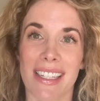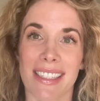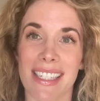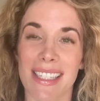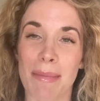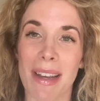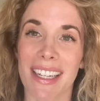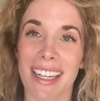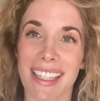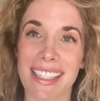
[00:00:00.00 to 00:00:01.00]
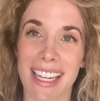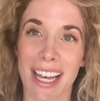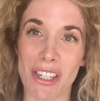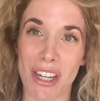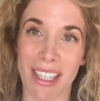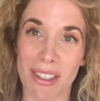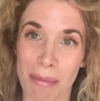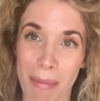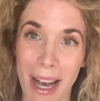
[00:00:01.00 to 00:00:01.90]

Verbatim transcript: sich die Medienkanzlei Scherz und